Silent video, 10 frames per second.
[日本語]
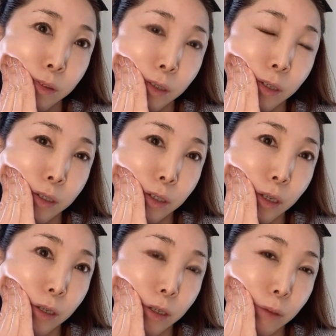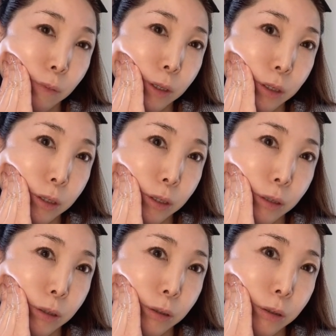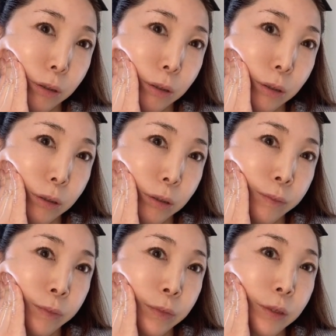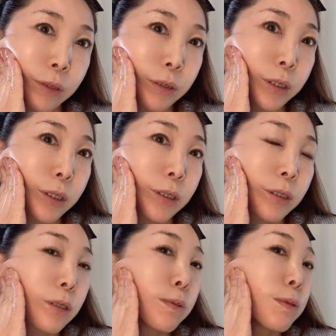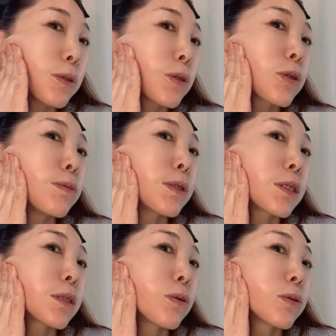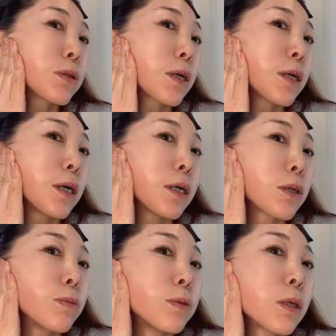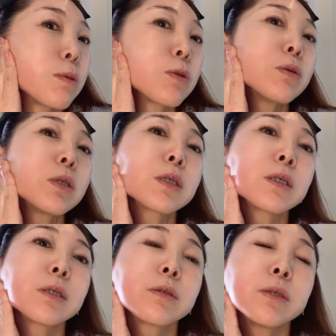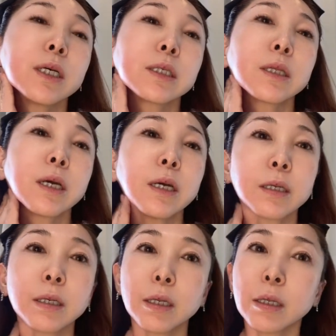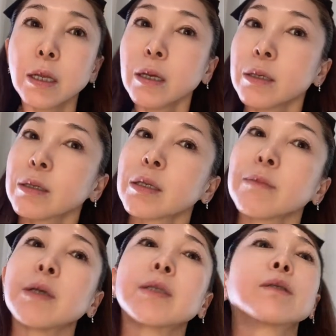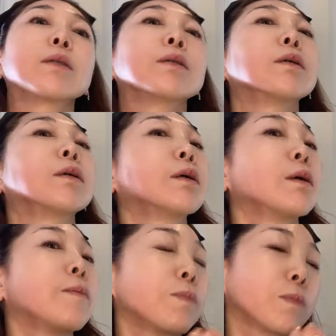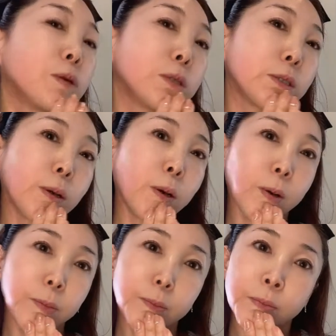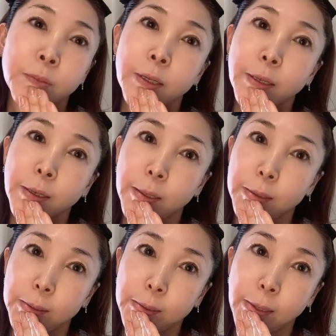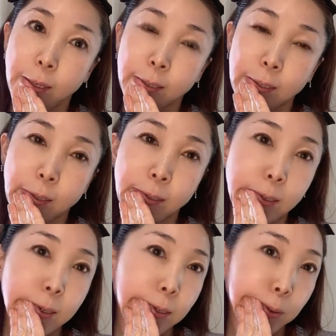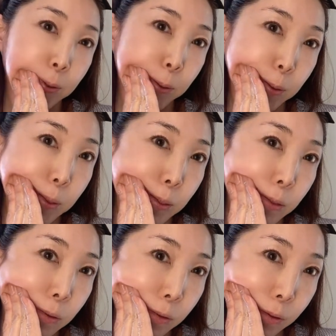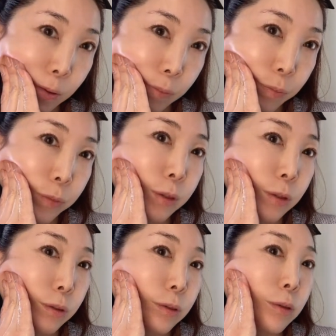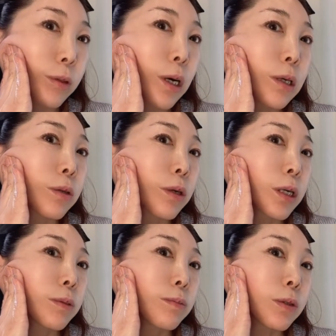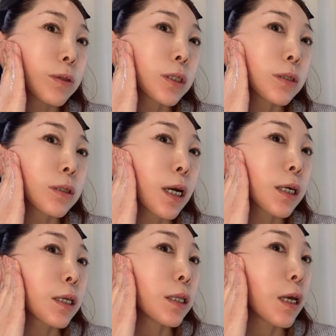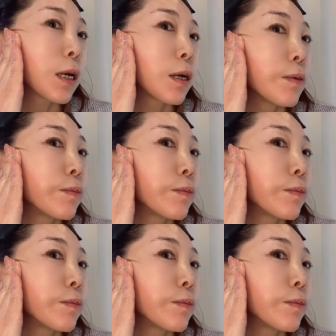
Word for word: 吐いていきますしっかり耳の横まで通ったら余分なものをしっかりと吐いて入れていきますもう一度鼻から吸って吐きながらゆっくりと口角のラインも一緒に上げて